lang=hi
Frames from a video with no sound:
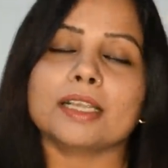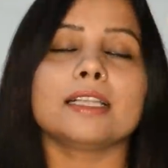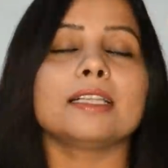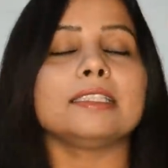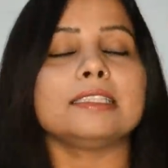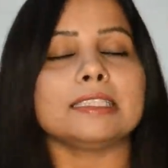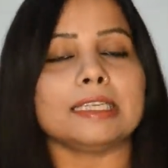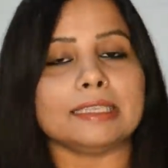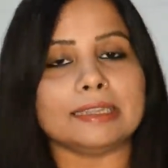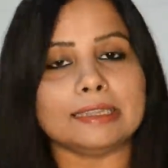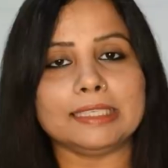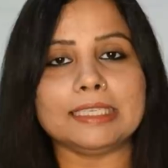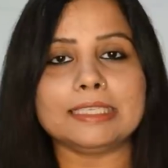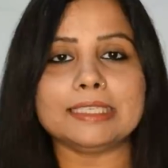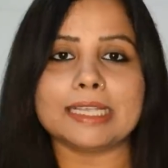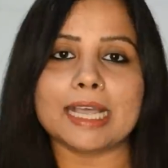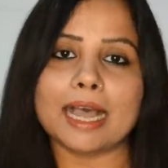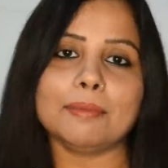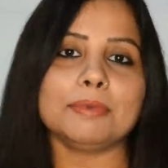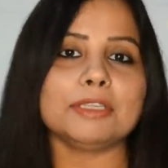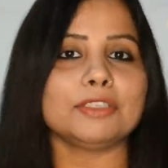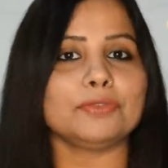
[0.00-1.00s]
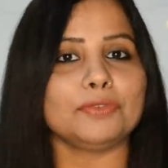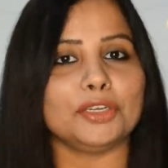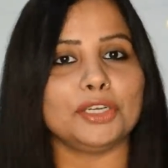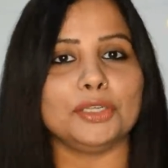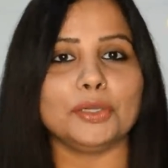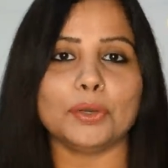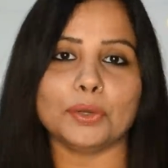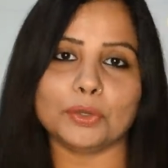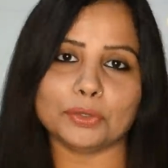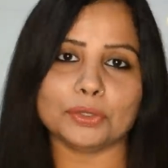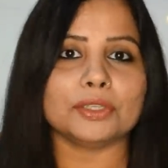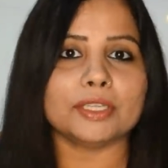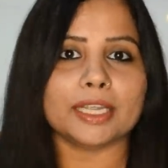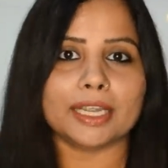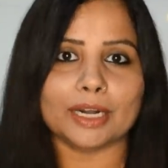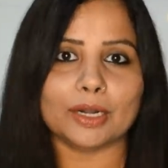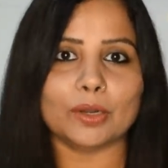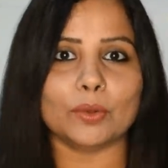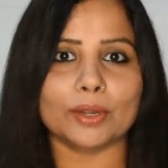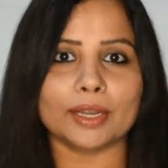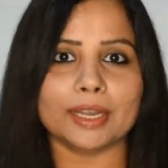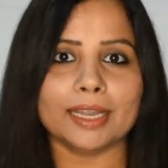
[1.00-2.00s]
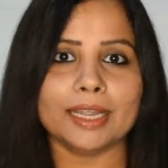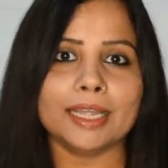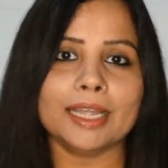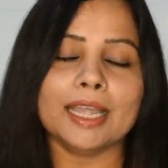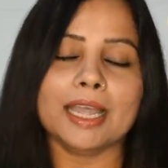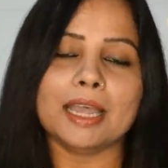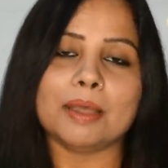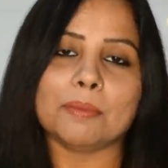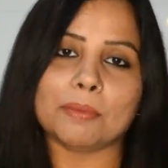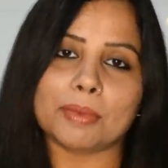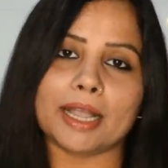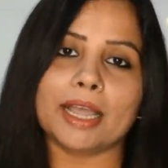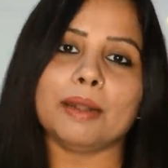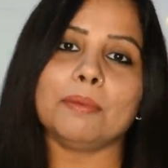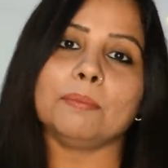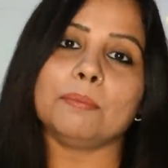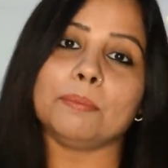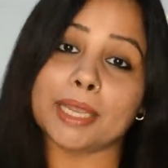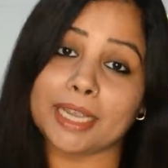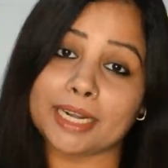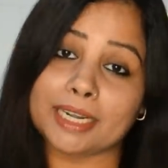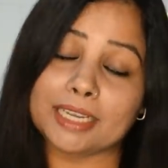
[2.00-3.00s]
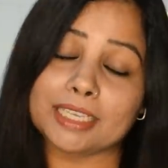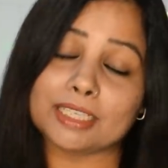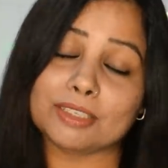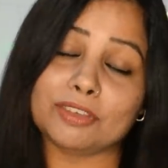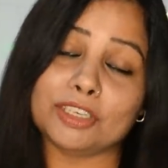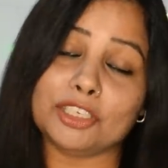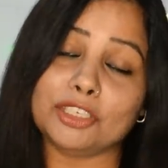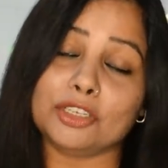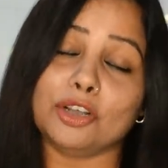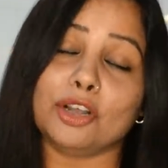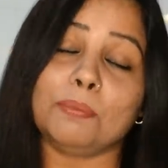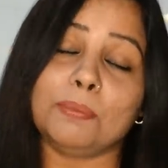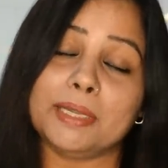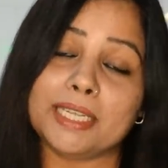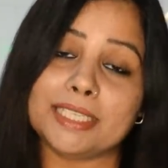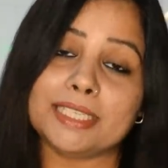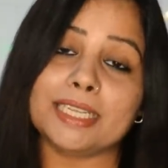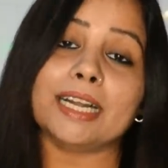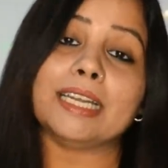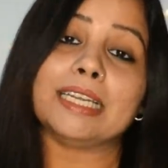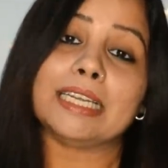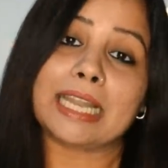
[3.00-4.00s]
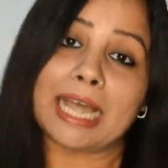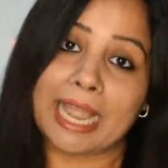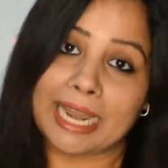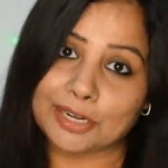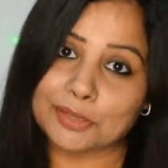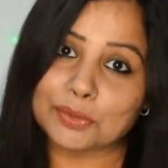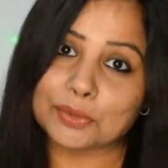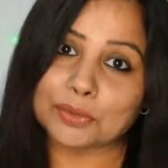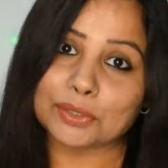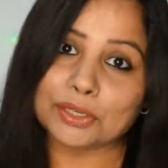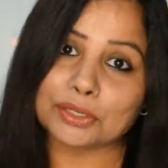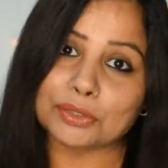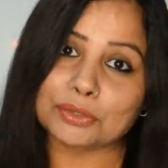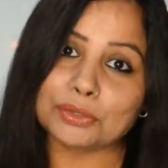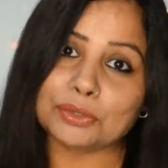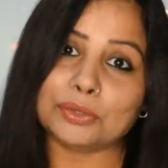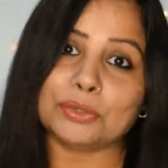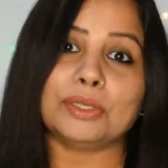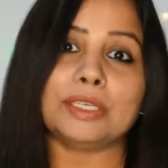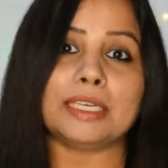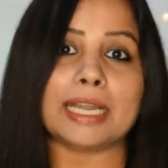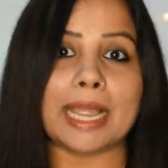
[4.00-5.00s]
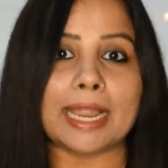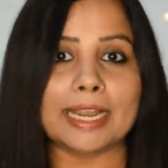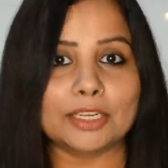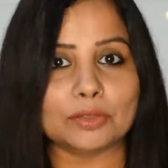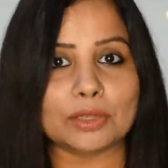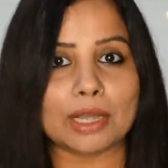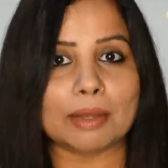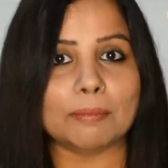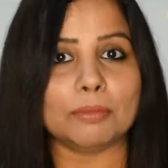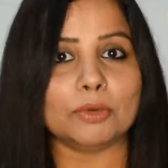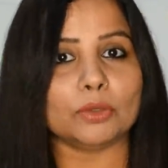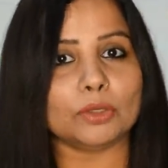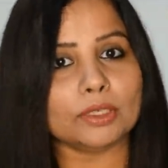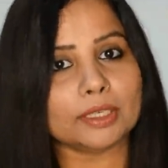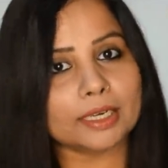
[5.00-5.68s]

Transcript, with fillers: जल्दी से आप इस वीडियो को तो देख लोगे मगर मेरी इस वीडियो को प्लीज़ एक लाइक तो कर दो लाइक तो आप बिल्कुल